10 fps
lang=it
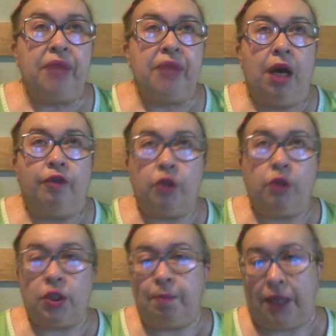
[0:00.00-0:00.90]

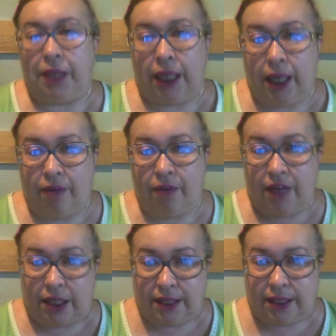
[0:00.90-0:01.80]
forse perché
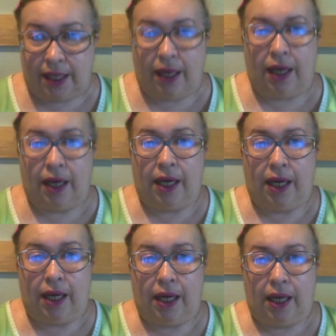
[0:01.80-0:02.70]
avezza
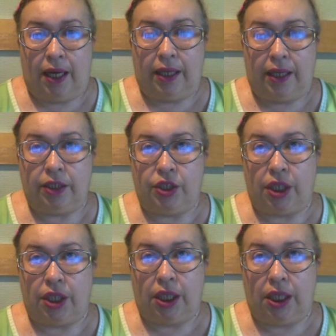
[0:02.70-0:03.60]
a
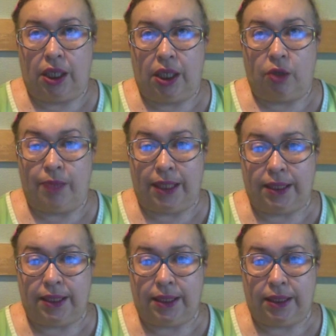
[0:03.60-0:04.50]
leggere
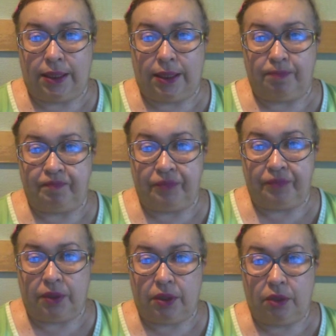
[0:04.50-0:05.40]
romanzi
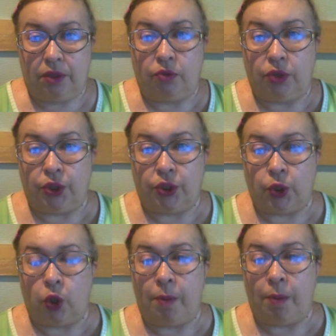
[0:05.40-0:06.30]
in cui ci
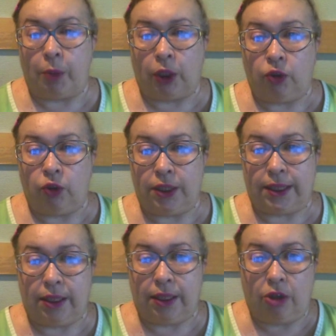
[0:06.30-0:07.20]
sono come
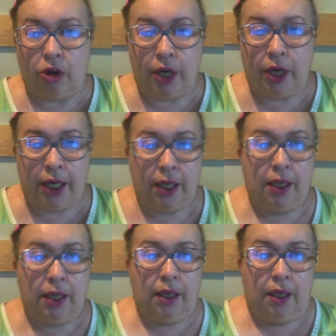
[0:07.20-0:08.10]
protagoniste donne
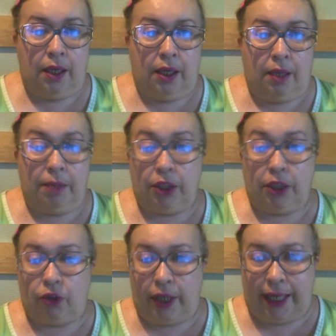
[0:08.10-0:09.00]

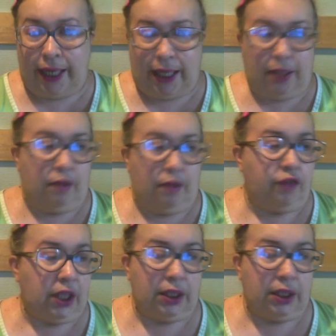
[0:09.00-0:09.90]
medico legale,
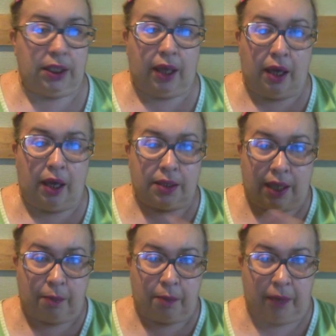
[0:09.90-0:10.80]
vedi Kay
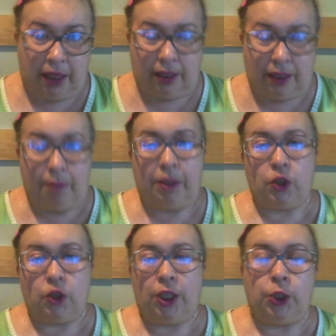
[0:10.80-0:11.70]
Scarpetta, il
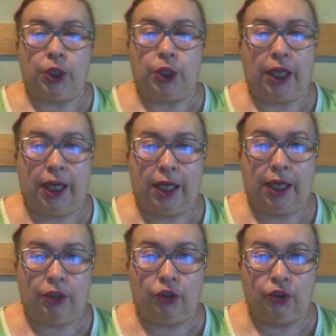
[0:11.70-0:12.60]
personaggio
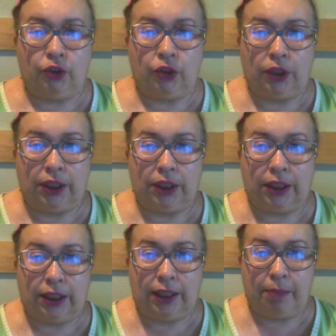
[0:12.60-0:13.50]
creato
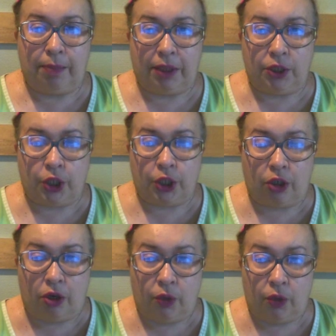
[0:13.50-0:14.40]
uh, da Patricia
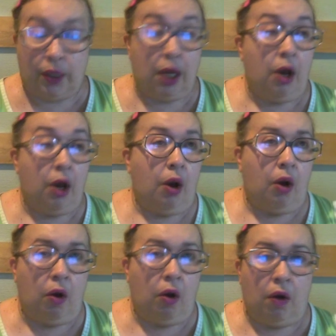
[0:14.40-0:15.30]
Cornwell,
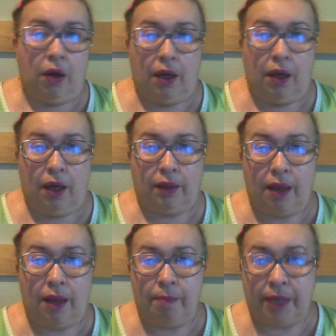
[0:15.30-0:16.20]
o uh, eh,
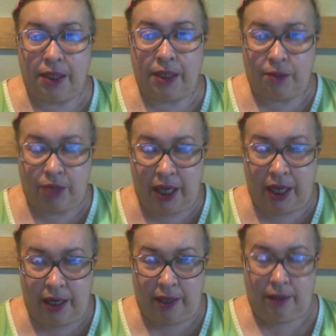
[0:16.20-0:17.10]
Temperance
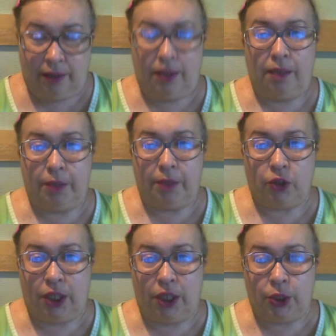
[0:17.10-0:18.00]
Brennan, il
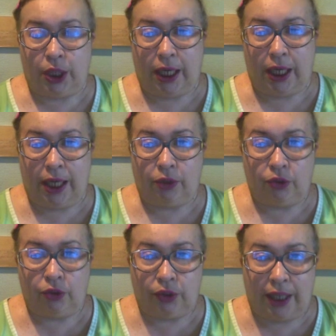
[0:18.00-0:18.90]
personaggio
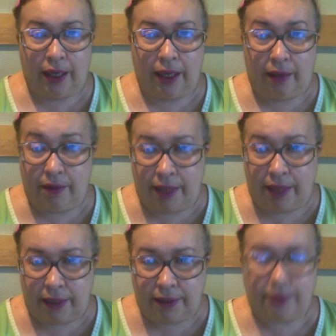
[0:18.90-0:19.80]
creato da Katie
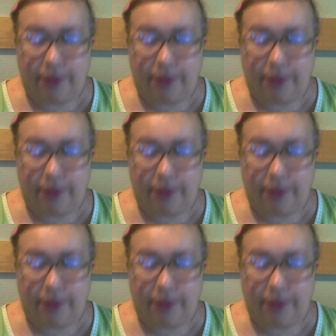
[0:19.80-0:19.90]
Rikes.